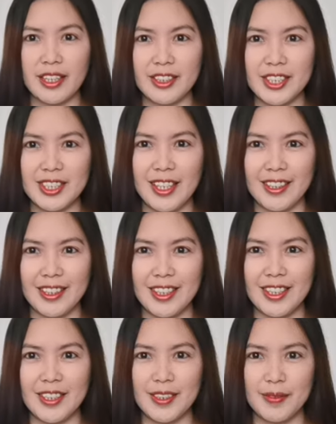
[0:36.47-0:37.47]
letter
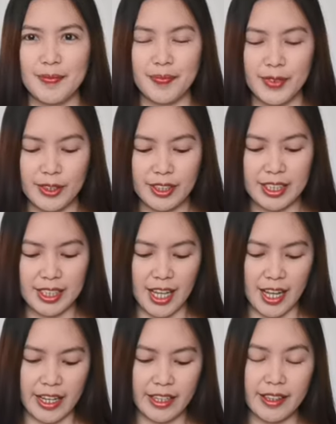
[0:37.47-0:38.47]
sender to
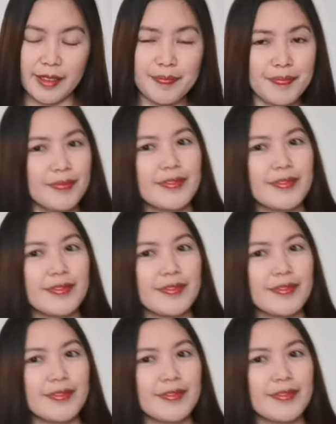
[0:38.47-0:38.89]
decide